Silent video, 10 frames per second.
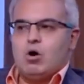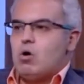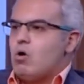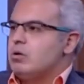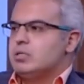
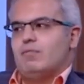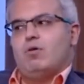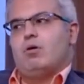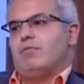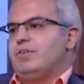خالص
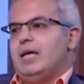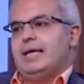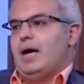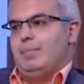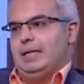هفكر فيها هي
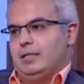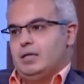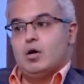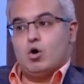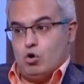عمليه
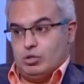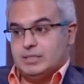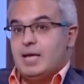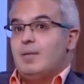خالص